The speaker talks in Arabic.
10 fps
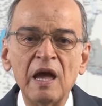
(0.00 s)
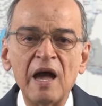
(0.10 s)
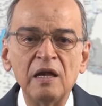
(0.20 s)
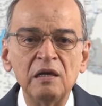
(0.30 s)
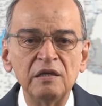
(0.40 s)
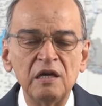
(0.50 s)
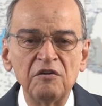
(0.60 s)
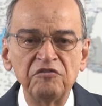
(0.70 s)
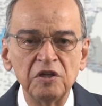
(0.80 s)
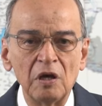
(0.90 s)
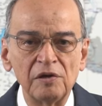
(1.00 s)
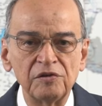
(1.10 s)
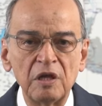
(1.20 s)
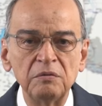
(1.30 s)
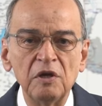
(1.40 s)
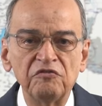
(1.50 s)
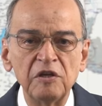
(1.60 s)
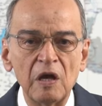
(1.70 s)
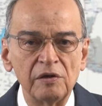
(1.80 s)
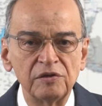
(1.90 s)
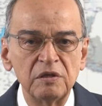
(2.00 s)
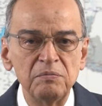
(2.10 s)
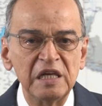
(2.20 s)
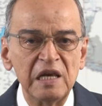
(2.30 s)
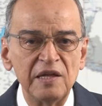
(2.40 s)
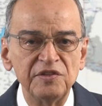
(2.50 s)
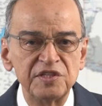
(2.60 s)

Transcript: اهلنا في ارض في ارض ميلاد